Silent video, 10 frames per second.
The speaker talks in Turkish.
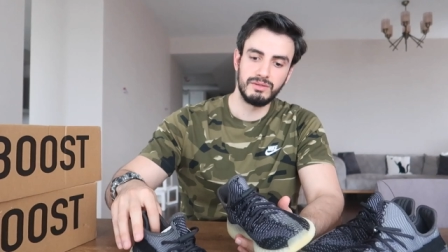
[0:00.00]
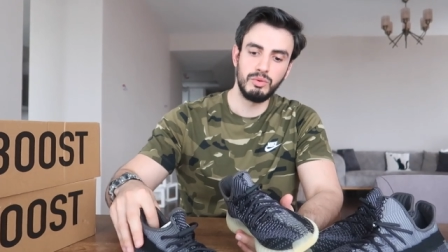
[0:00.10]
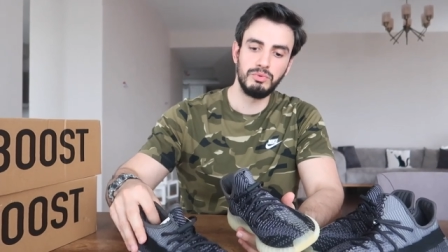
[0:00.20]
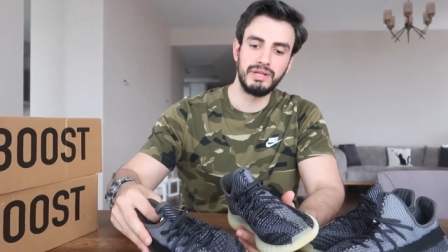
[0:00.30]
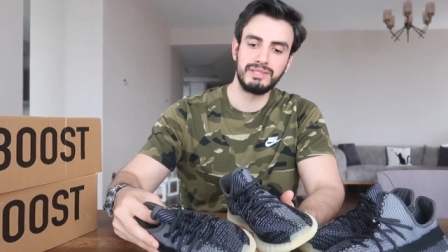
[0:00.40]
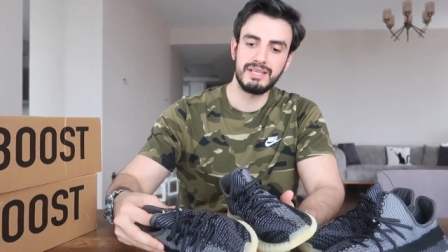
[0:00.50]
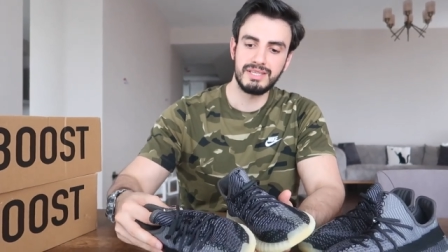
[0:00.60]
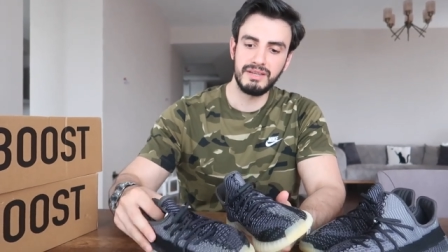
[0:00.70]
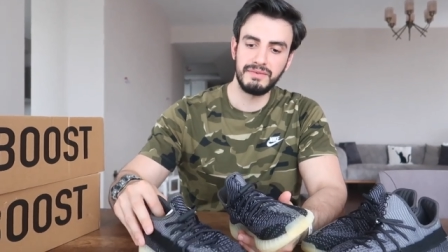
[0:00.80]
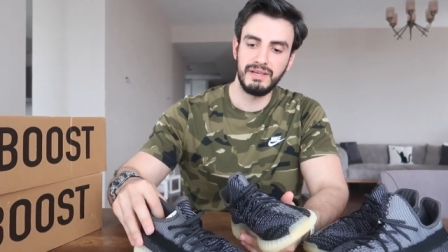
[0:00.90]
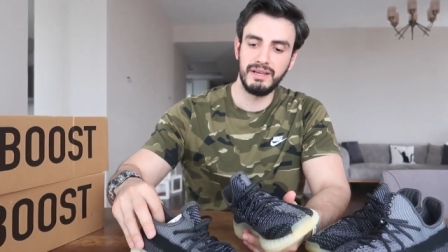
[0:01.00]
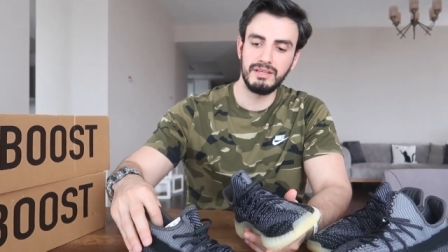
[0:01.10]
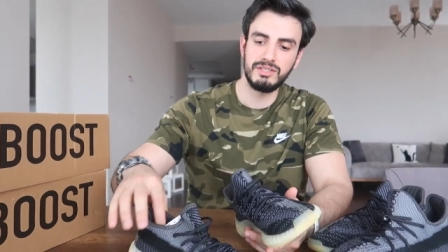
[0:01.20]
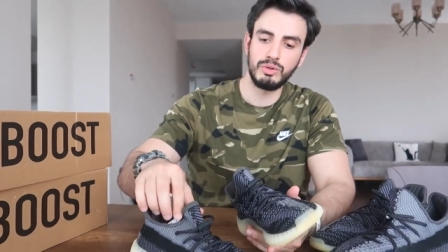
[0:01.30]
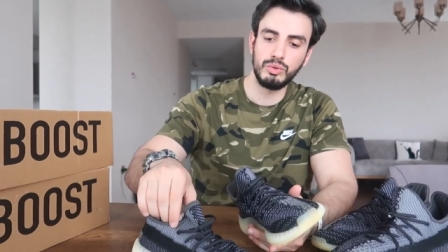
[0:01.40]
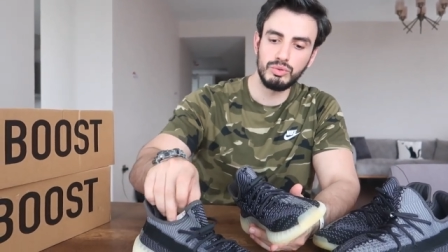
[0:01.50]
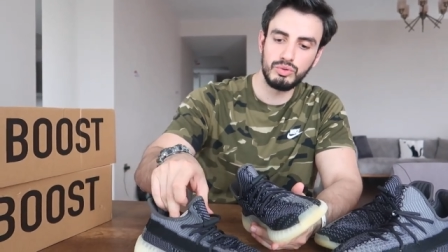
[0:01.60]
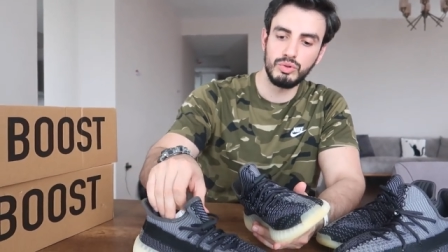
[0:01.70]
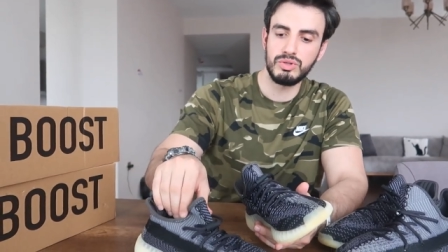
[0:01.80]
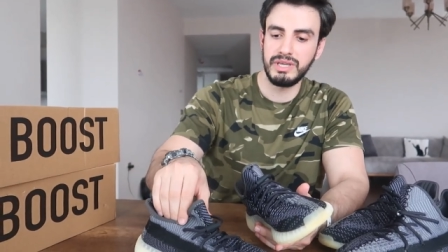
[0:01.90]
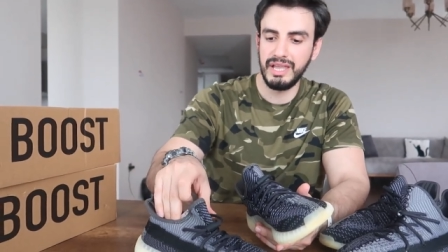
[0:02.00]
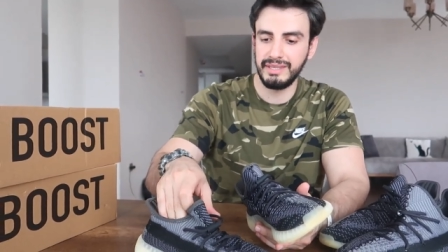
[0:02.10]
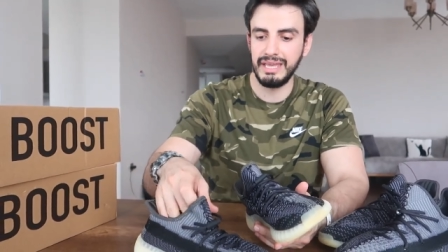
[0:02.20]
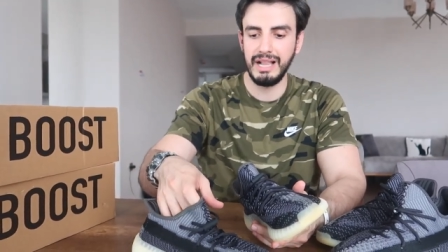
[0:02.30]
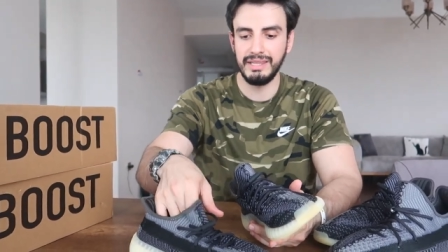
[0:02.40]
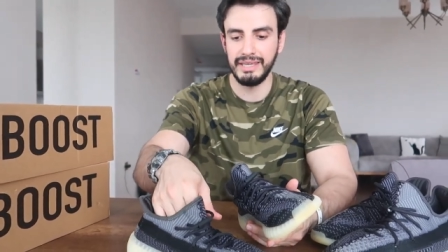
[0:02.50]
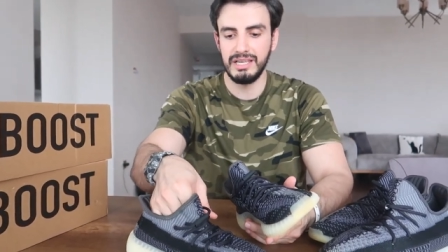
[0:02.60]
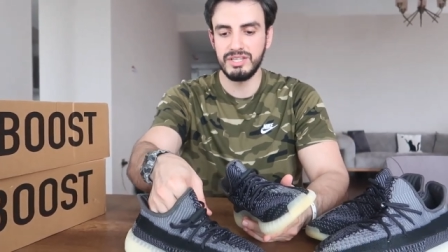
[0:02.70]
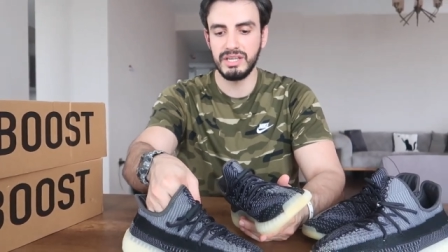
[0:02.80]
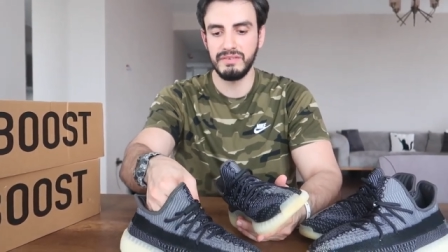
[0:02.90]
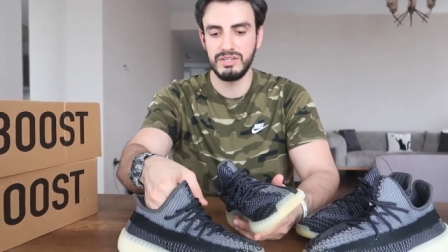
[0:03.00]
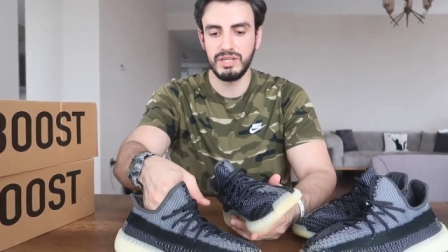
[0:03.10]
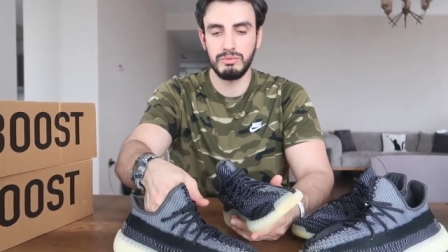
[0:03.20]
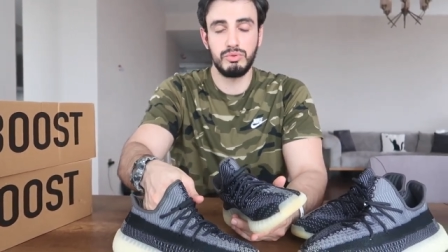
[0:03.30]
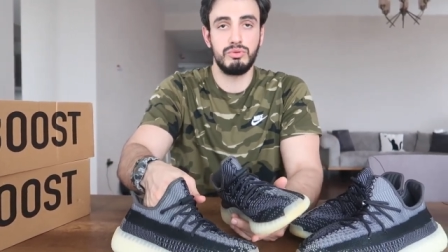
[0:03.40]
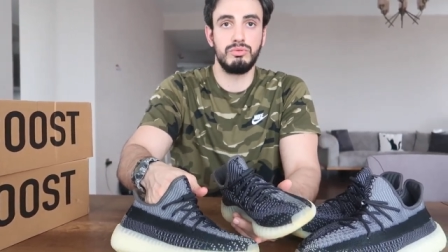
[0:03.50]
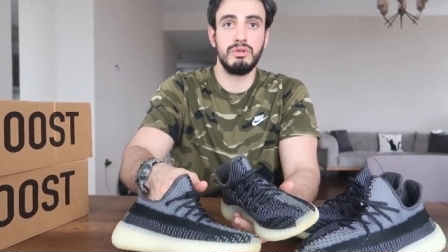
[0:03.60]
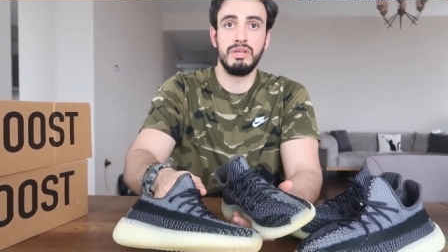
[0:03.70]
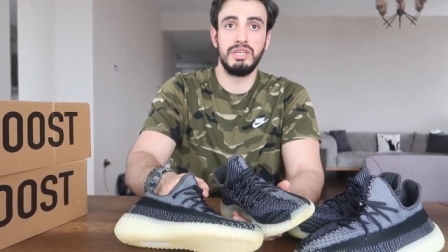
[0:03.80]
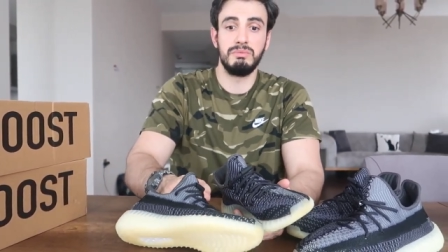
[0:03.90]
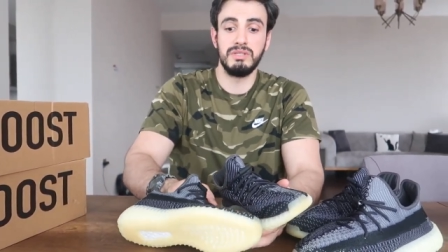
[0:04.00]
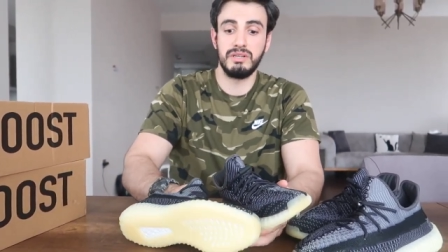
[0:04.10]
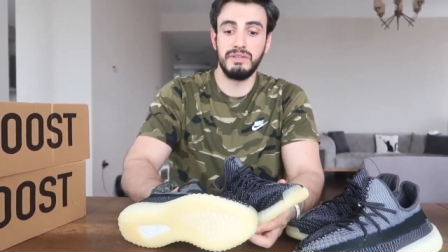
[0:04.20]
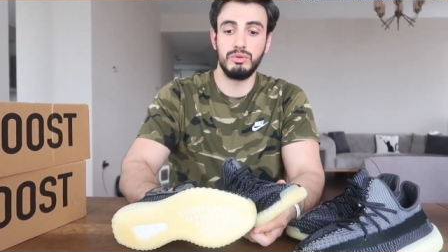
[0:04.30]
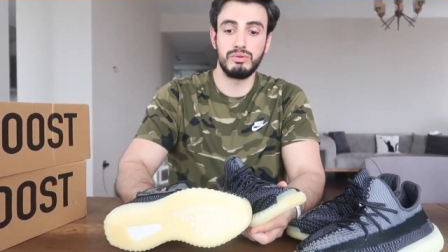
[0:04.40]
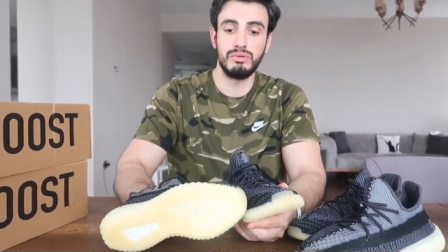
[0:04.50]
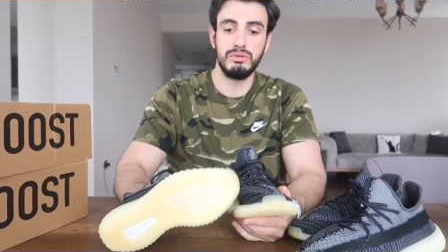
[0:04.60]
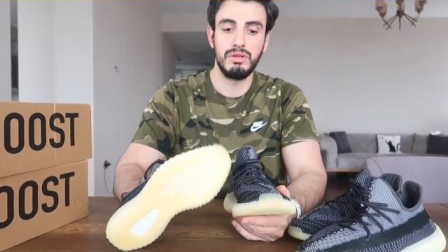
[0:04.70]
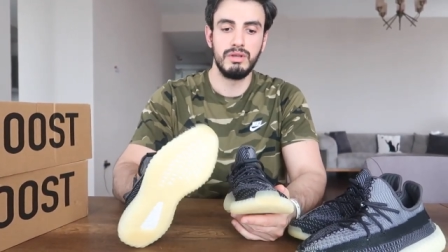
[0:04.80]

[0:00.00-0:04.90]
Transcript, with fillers: O bu hatta sayfayla işte konuşuyoruz gel, geldi gelecek verecek düşünün. 2000 lira veriyorsun.